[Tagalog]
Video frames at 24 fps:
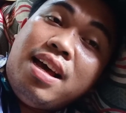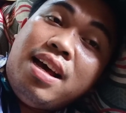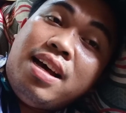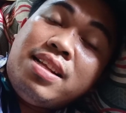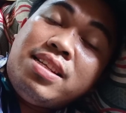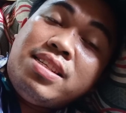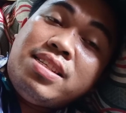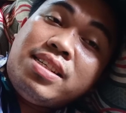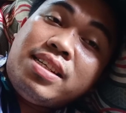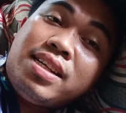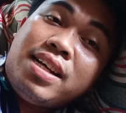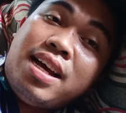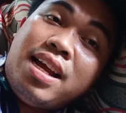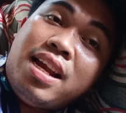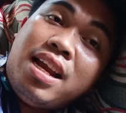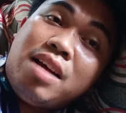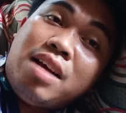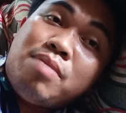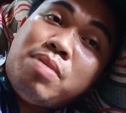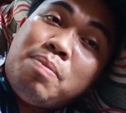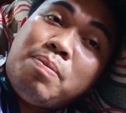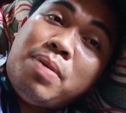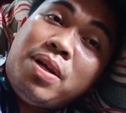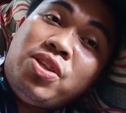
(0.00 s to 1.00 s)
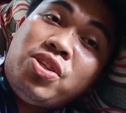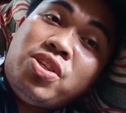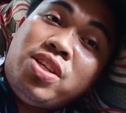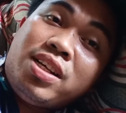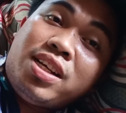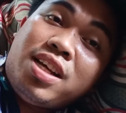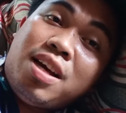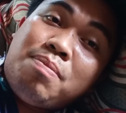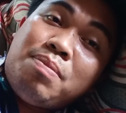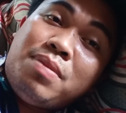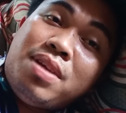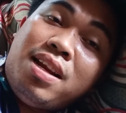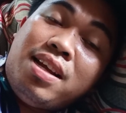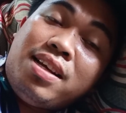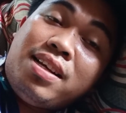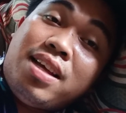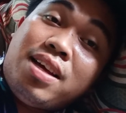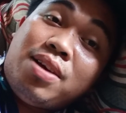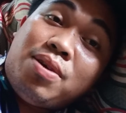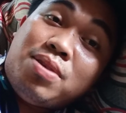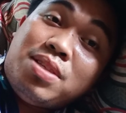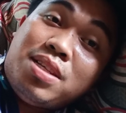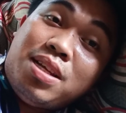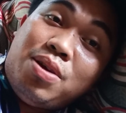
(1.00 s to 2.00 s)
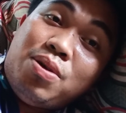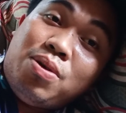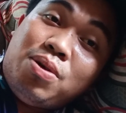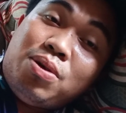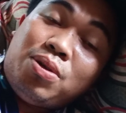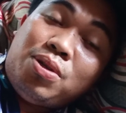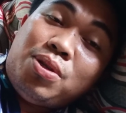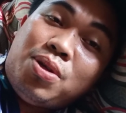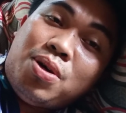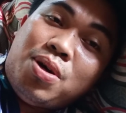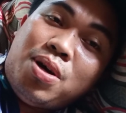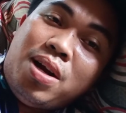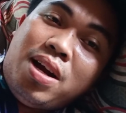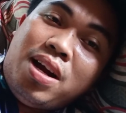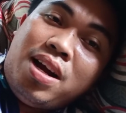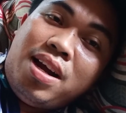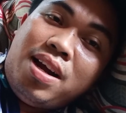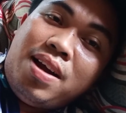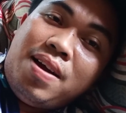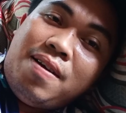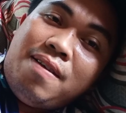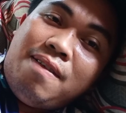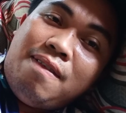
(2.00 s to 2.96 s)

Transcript: at saka nagpapacheck up talaga ako sa doktor.